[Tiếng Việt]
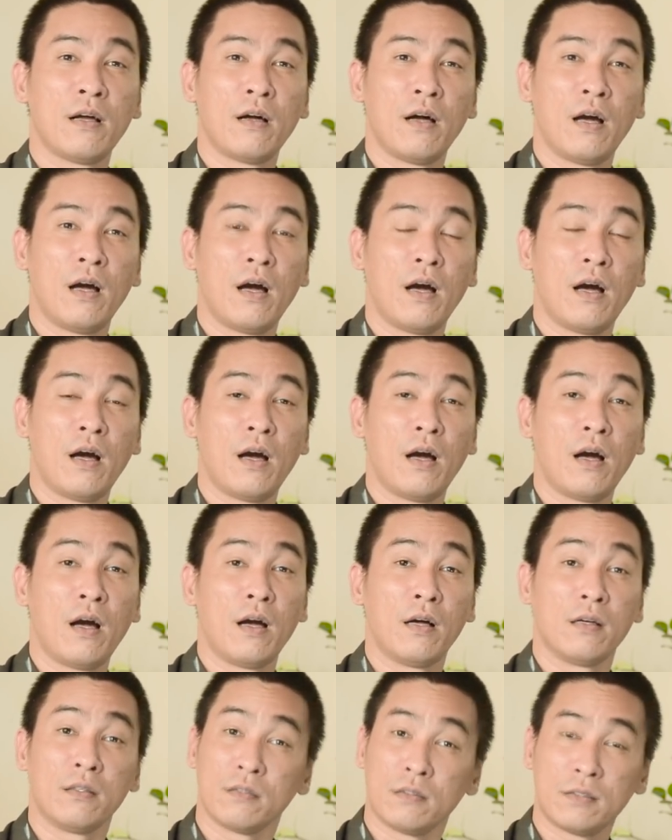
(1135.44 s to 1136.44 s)
à,
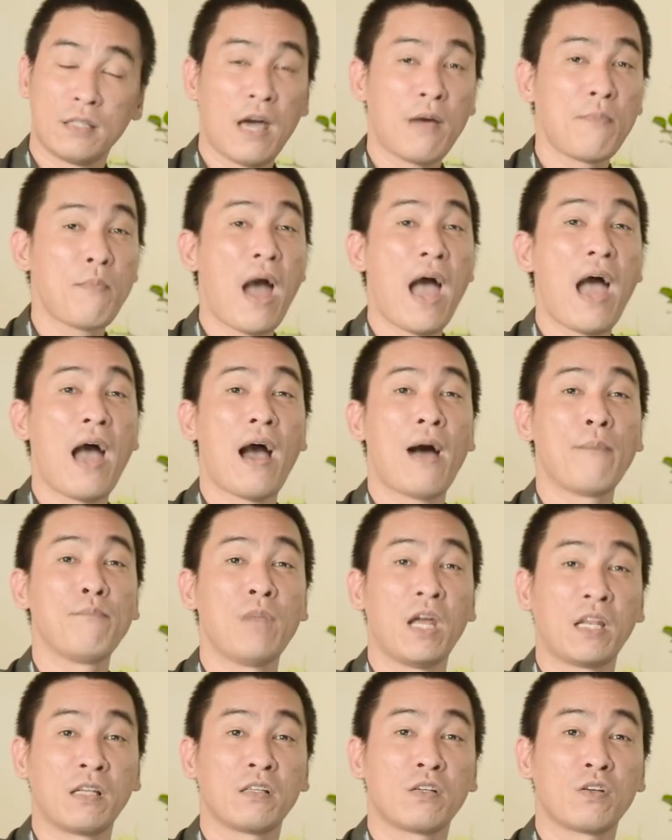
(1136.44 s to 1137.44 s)
tháng 3 âm
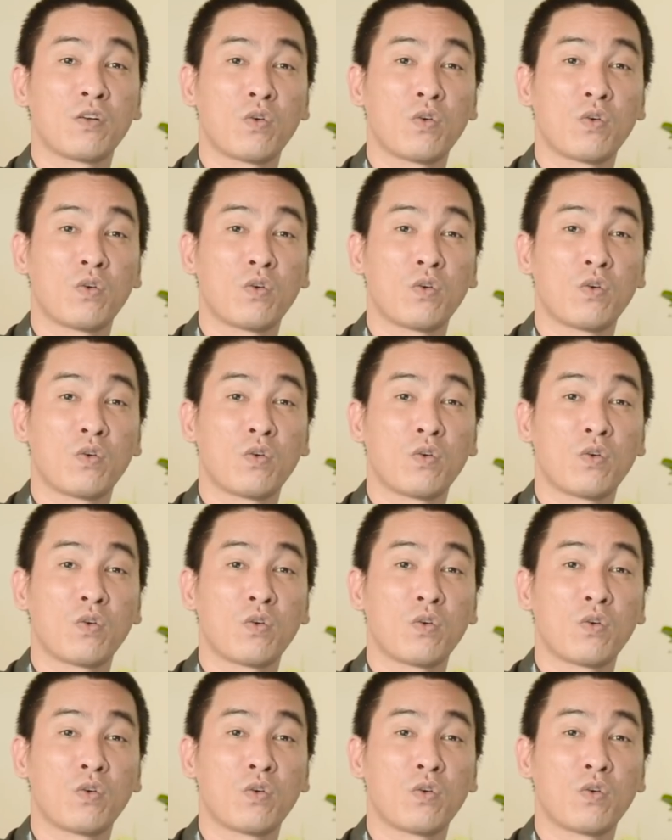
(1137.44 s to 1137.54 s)
lịch